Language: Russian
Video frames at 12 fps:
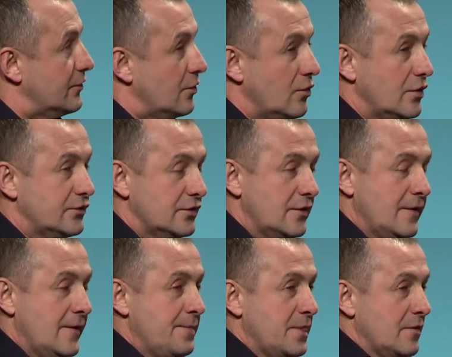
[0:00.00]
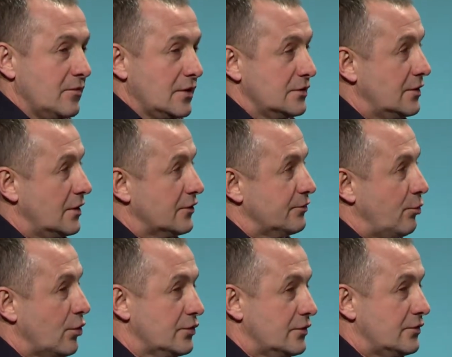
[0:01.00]
На улице выходили,
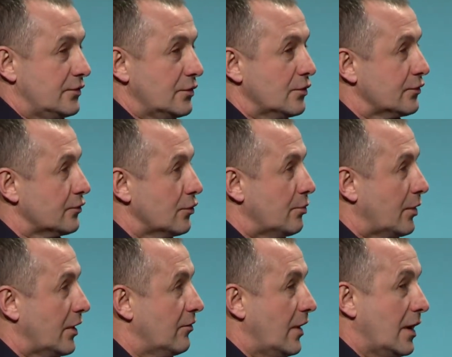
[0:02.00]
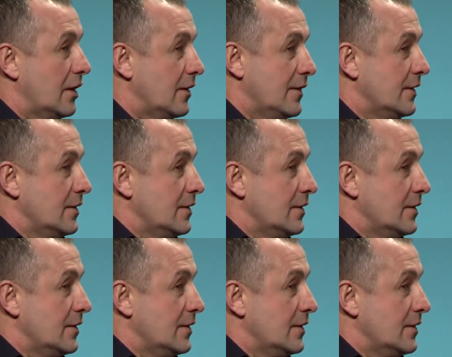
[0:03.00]
спорт, силу свою проявляли,